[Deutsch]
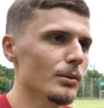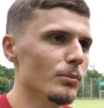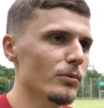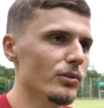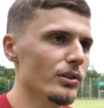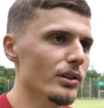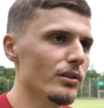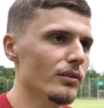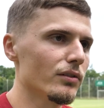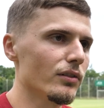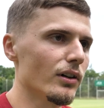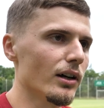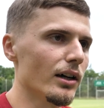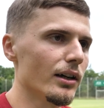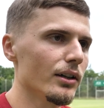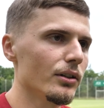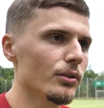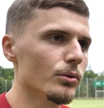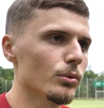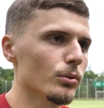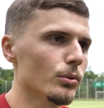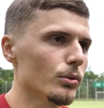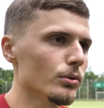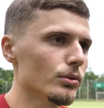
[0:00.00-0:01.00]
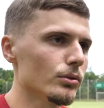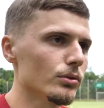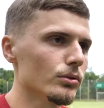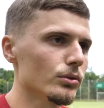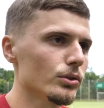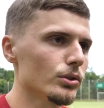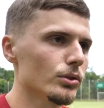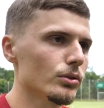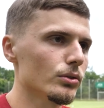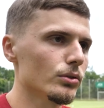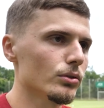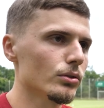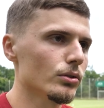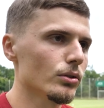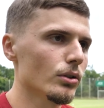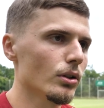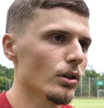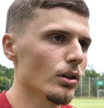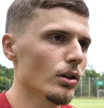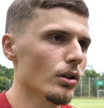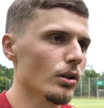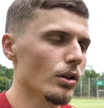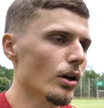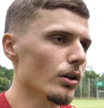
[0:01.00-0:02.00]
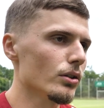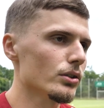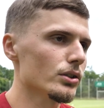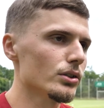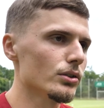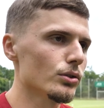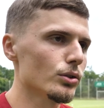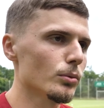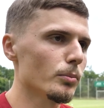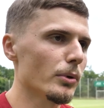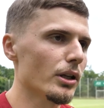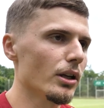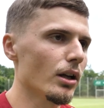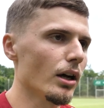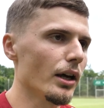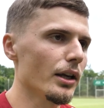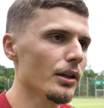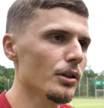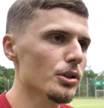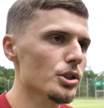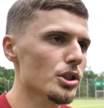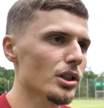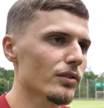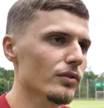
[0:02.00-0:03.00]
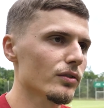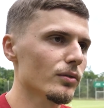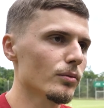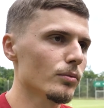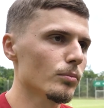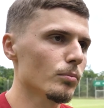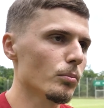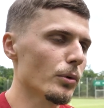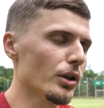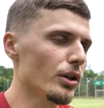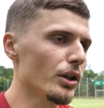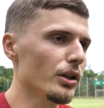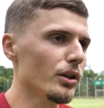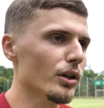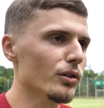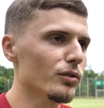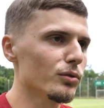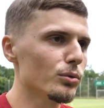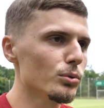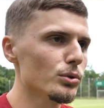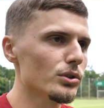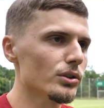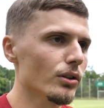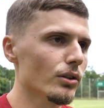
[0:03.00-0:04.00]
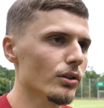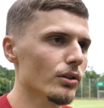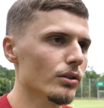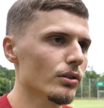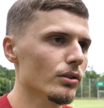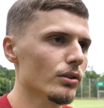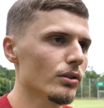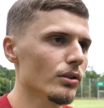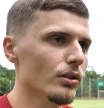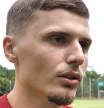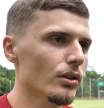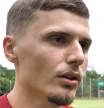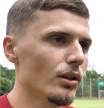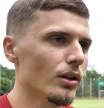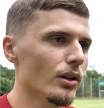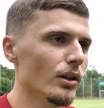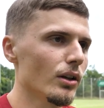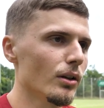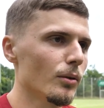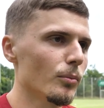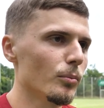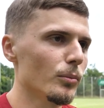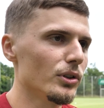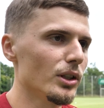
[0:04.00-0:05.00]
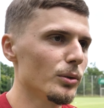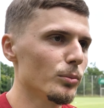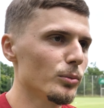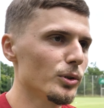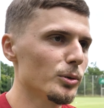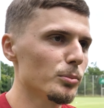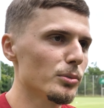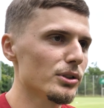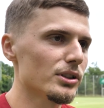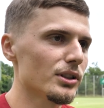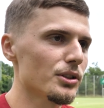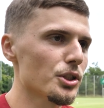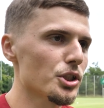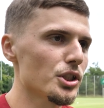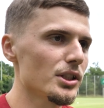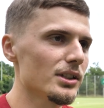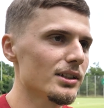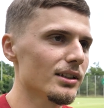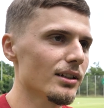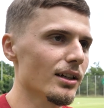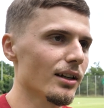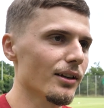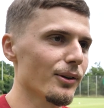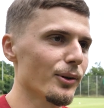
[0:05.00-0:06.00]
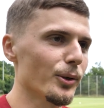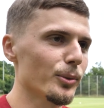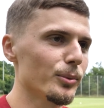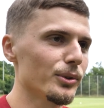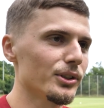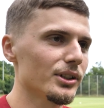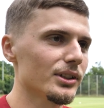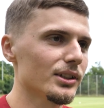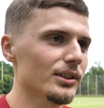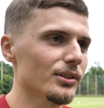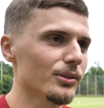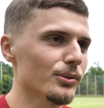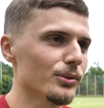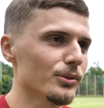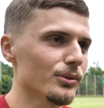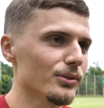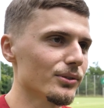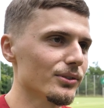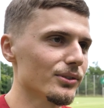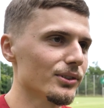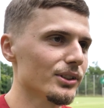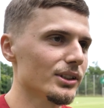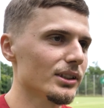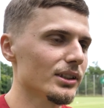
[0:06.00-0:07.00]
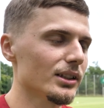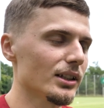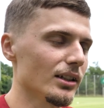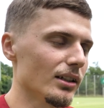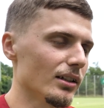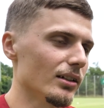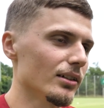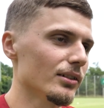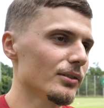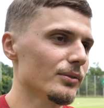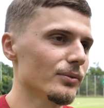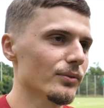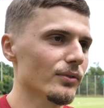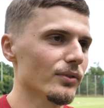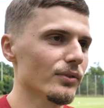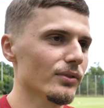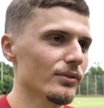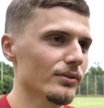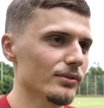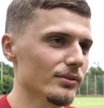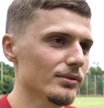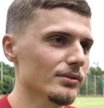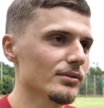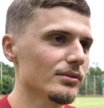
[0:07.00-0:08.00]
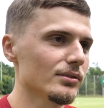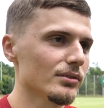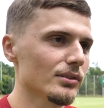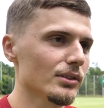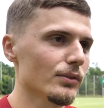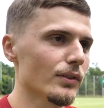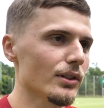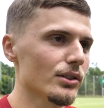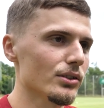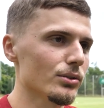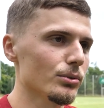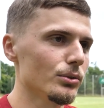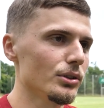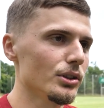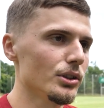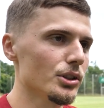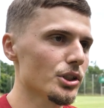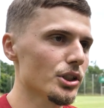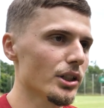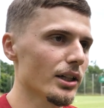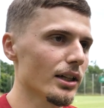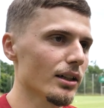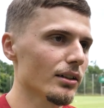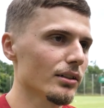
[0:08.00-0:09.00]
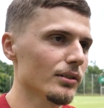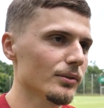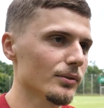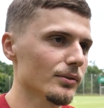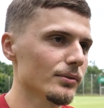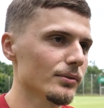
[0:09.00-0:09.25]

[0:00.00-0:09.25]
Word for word: geben für den Verein. Und ja, das sind so meine Eigenschaften. Mein linker Fuß noch, mit dem ich ein bisschen schießen kann, glaube ich. Und ja, das waren so die Stärken.